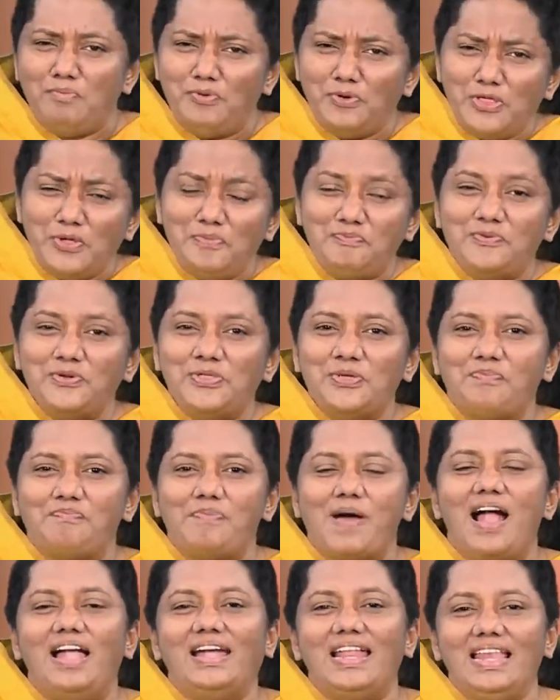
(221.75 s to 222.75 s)
புது புது
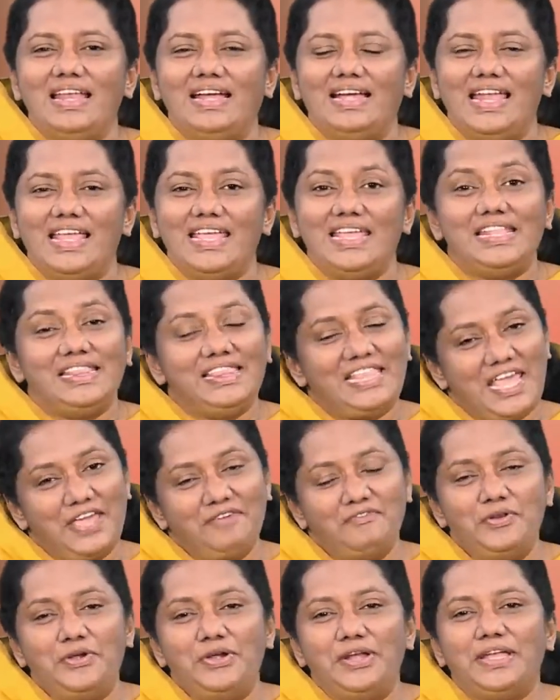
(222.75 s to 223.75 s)
பாடல்களை
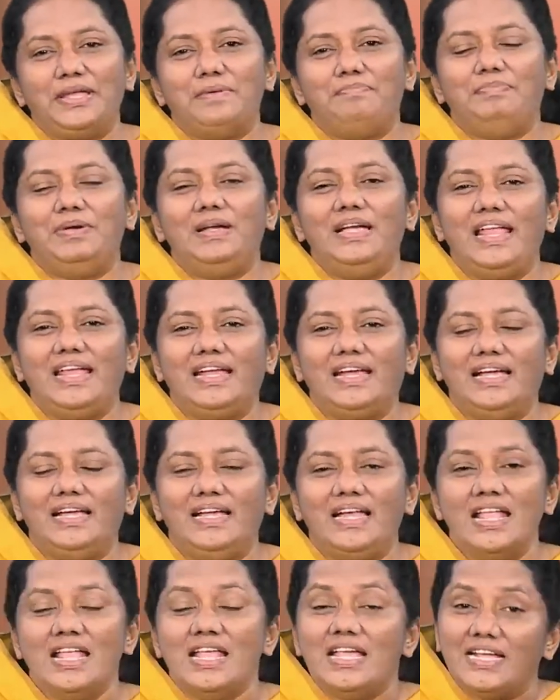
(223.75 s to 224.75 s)
தேவனுடைய
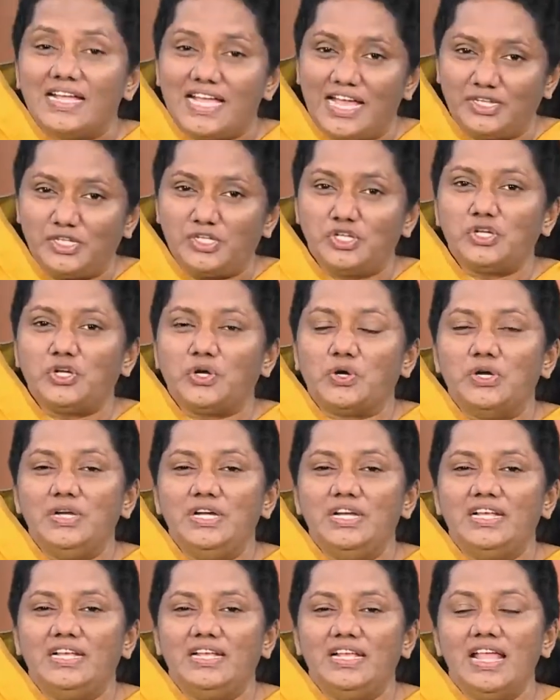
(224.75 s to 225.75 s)
பிள்ளைகள்
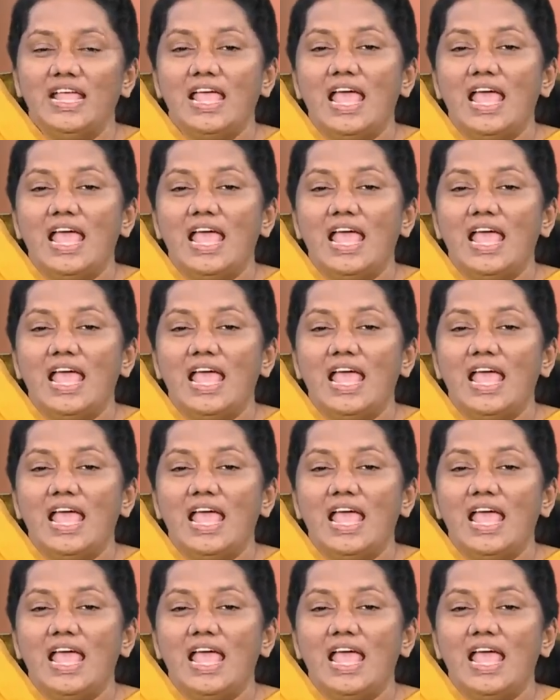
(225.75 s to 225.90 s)
கற்றுக்கொண்டு